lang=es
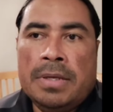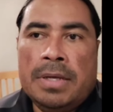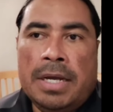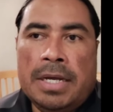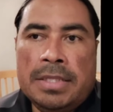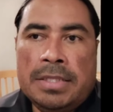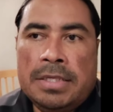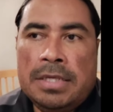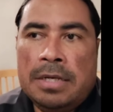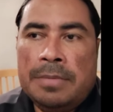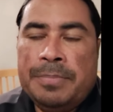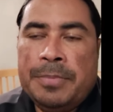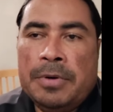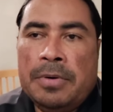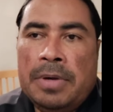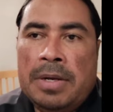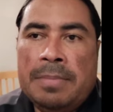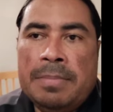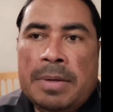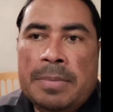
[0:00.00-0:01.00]
Allí el
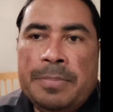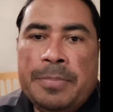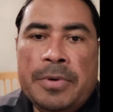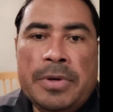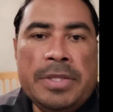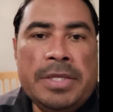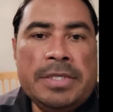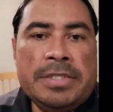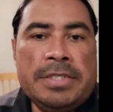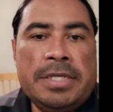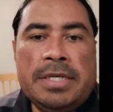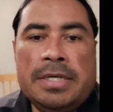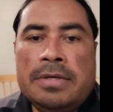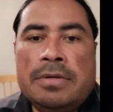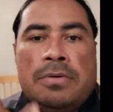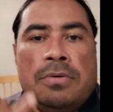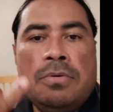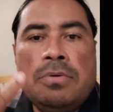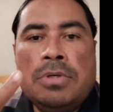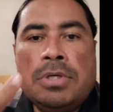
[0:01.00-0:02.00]
problema puede
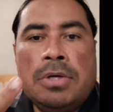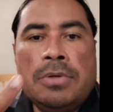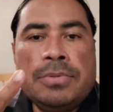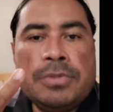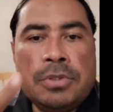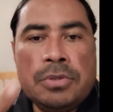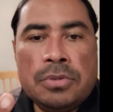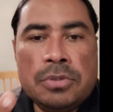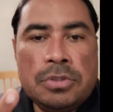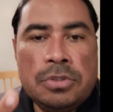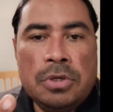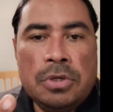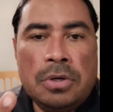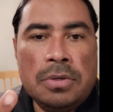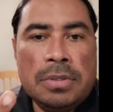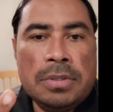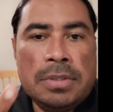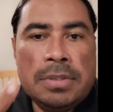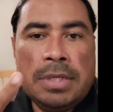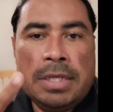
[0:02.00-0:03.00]
ser una
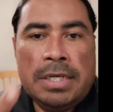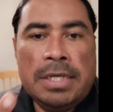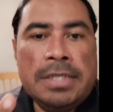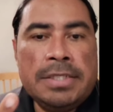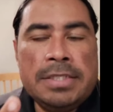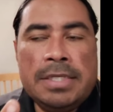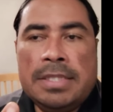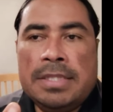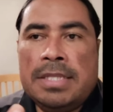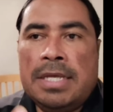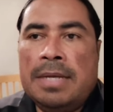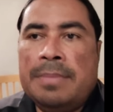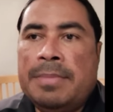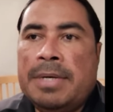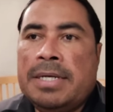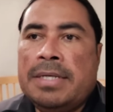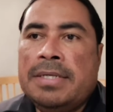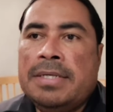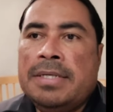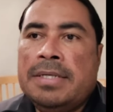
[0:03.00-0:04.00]
obstrucción en el
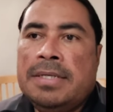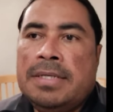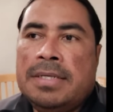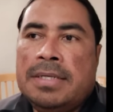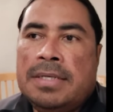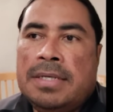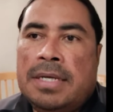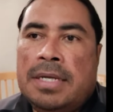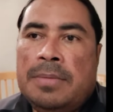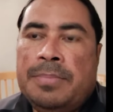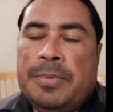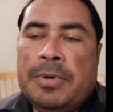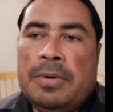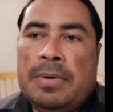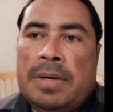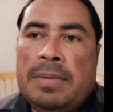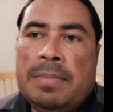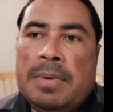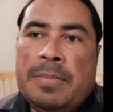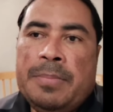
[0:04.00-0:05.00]
sistema, el
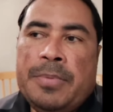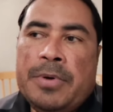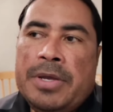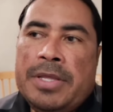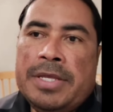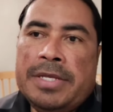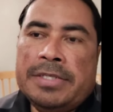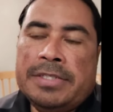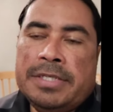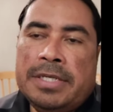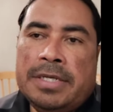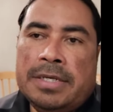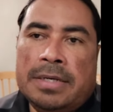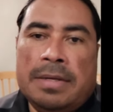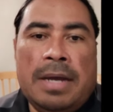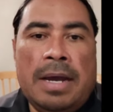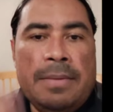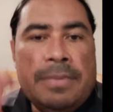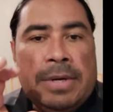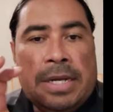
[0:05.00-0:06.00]
problema puede
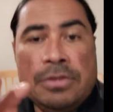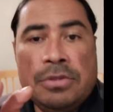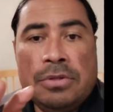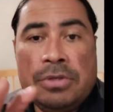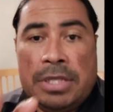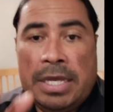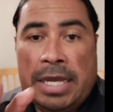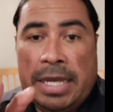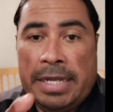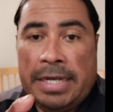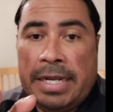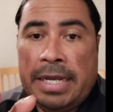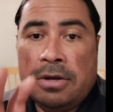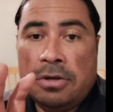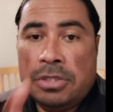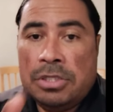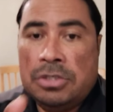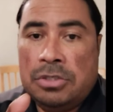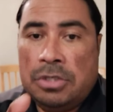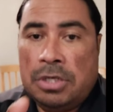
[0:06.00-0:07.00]
ser, hablando de aires
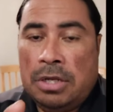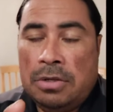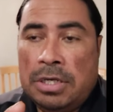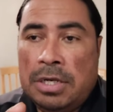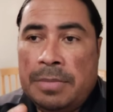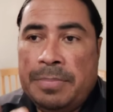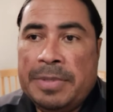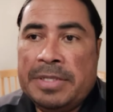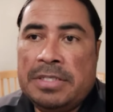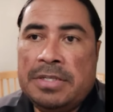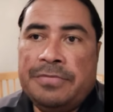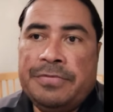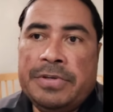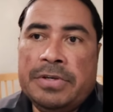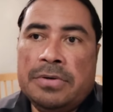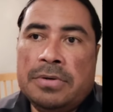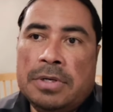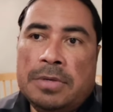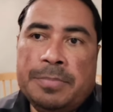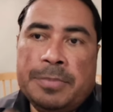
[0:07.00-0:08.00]
acondicionados en
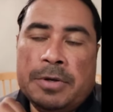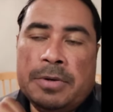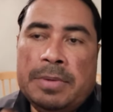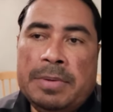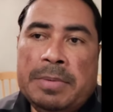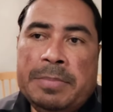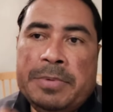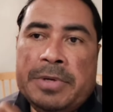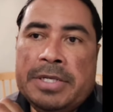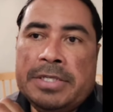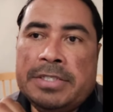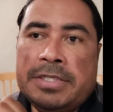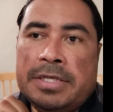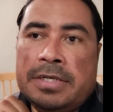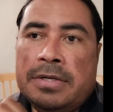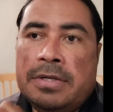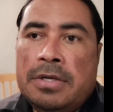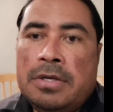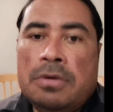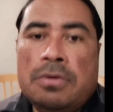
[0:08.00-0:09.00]
específico, el problema puede
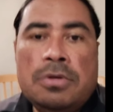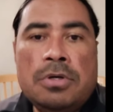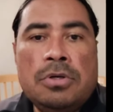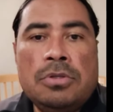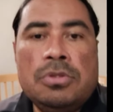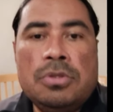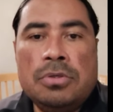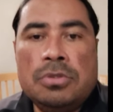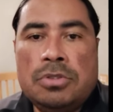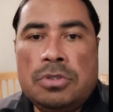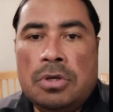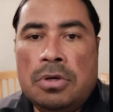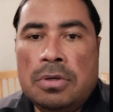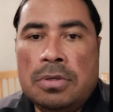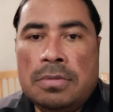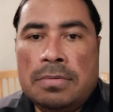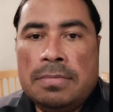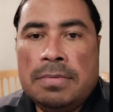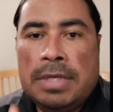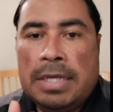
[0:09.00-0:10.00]
ser una
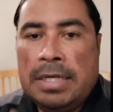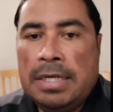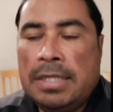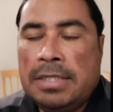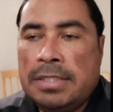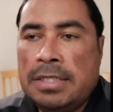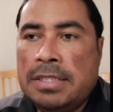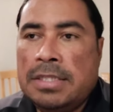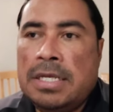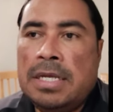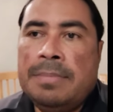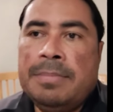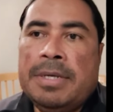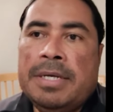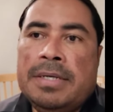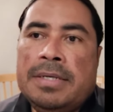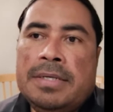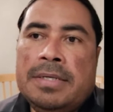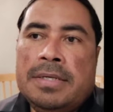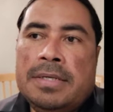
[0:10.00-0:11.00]
obstrucción en el
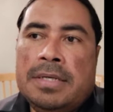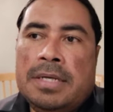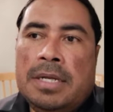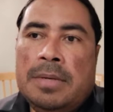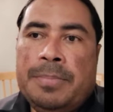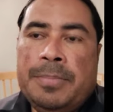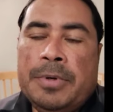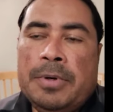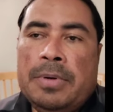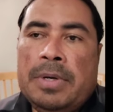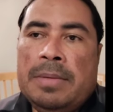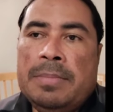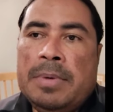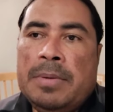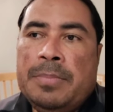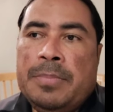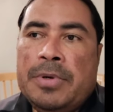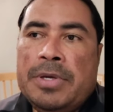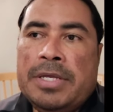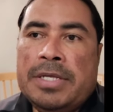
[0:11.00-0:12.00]
sistema, el
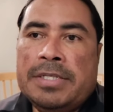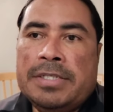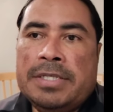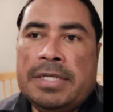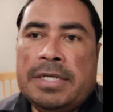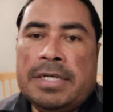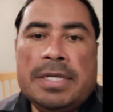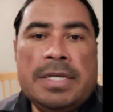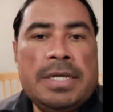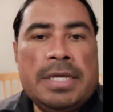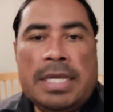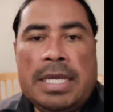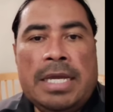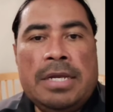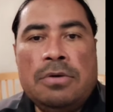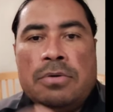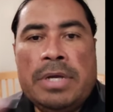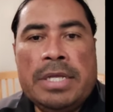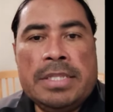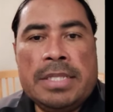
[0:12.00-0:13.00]
problema puede ser
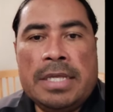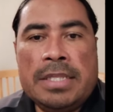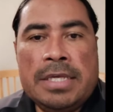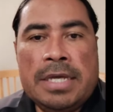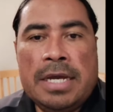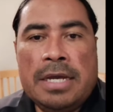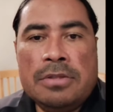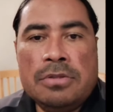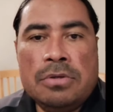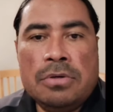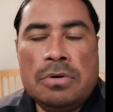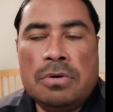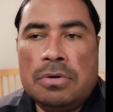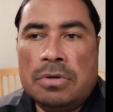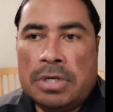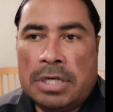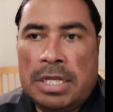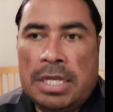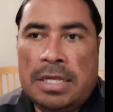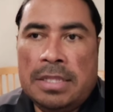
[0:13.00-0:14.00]
que no está llegando
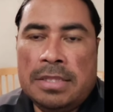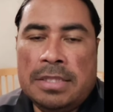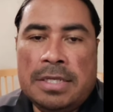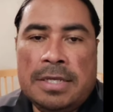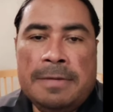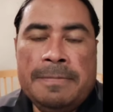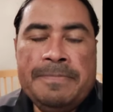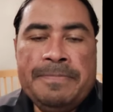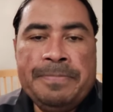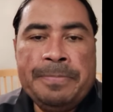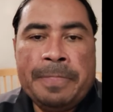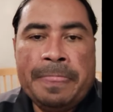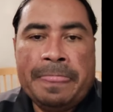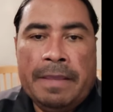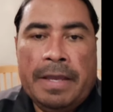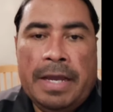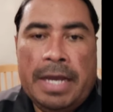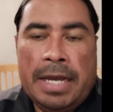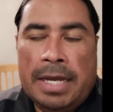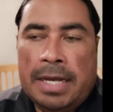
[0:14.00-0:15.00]
corriente
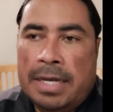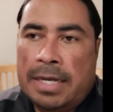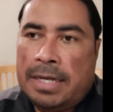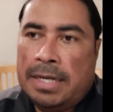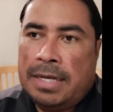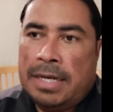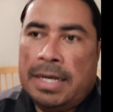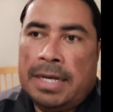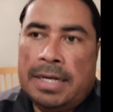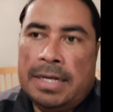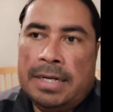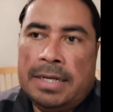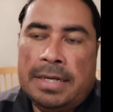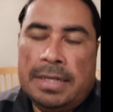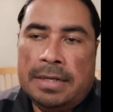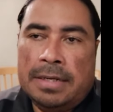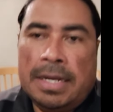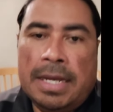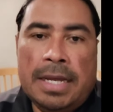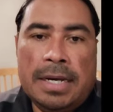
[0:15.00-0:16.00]

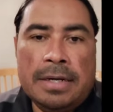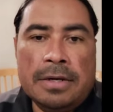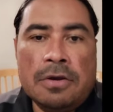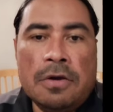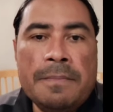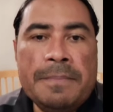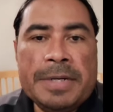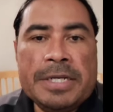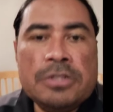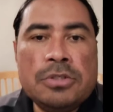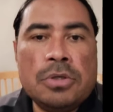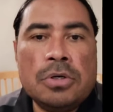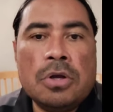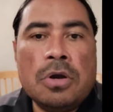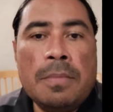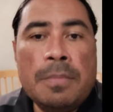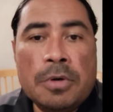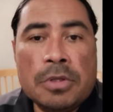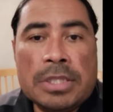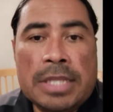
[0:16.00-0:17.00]
al, al compresor
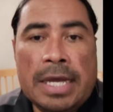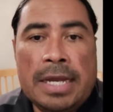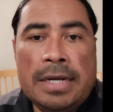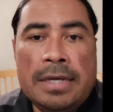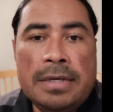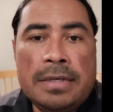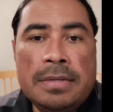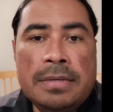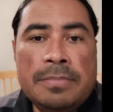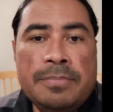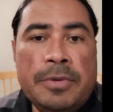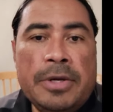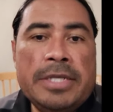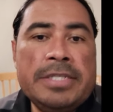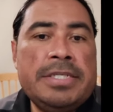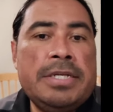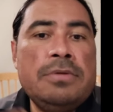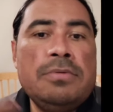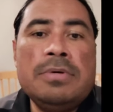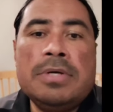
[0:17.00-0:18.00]
como tal,
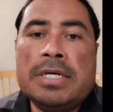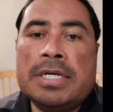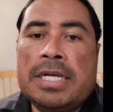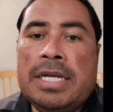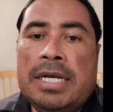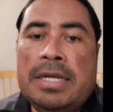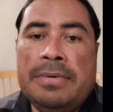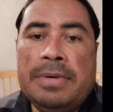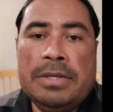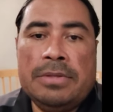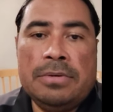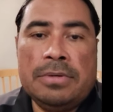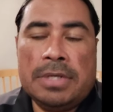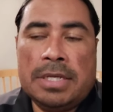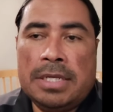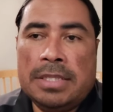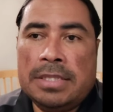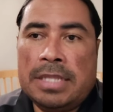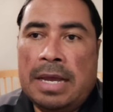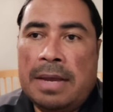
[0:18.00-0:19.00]
puede ser un relevador
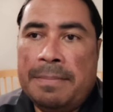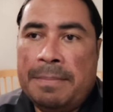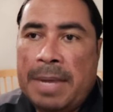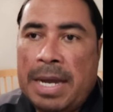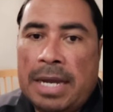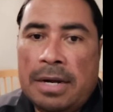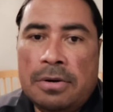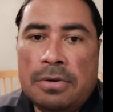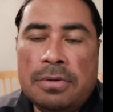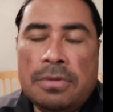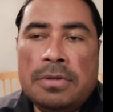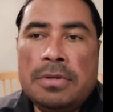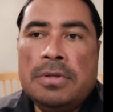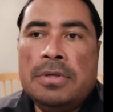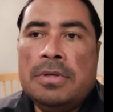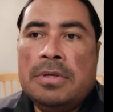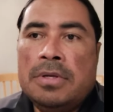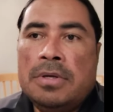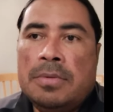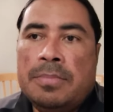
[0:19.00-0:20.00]
que está malo,
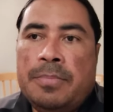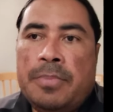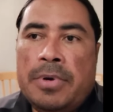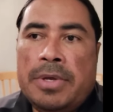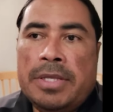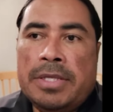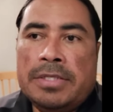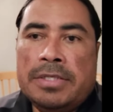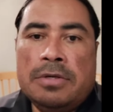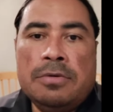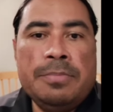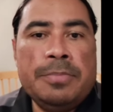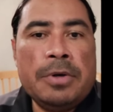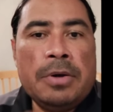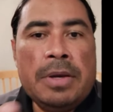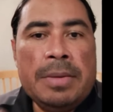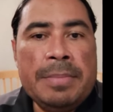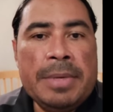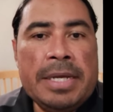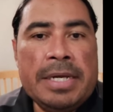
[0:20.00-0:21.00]
puede ser un
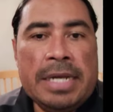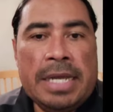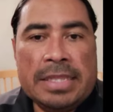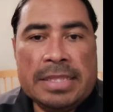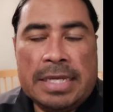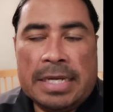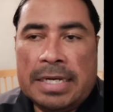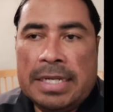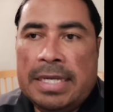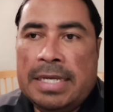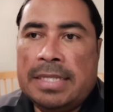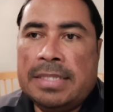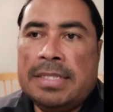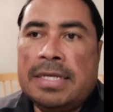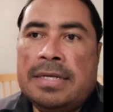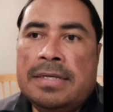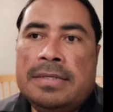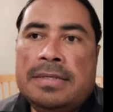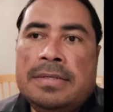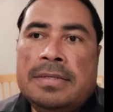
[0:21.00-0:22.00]
problema en la
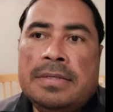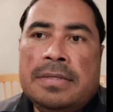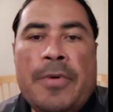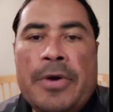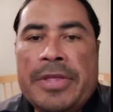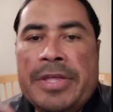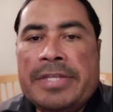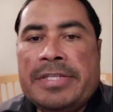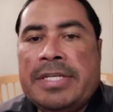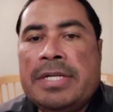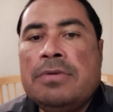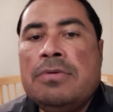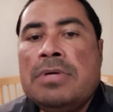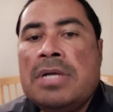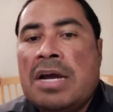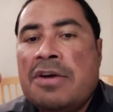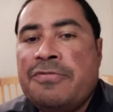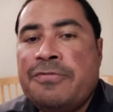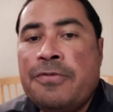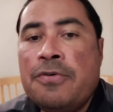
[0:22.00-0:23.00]
tarjeta, puede ser
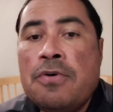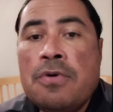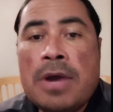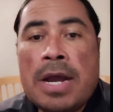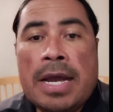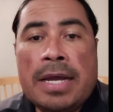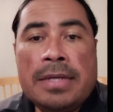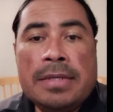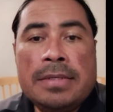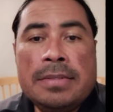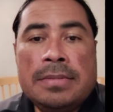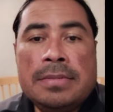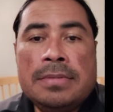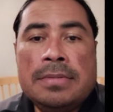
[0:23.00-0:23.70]
una fuga